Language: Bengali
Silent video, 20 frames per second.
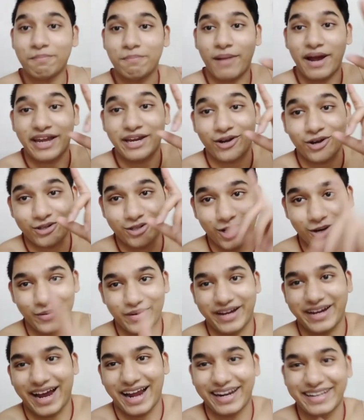বাই কথা
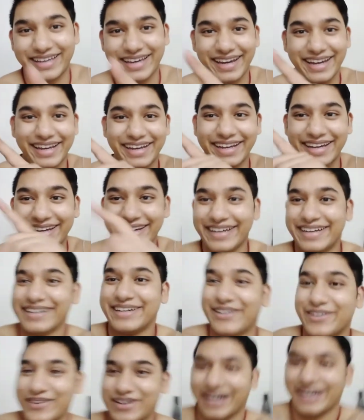হবে কালকে
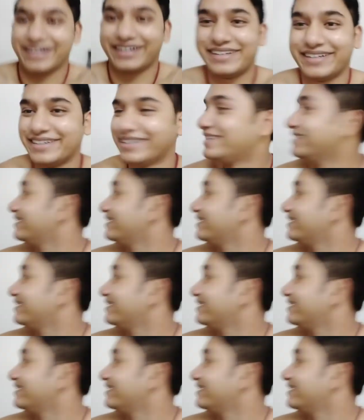গুড নাইট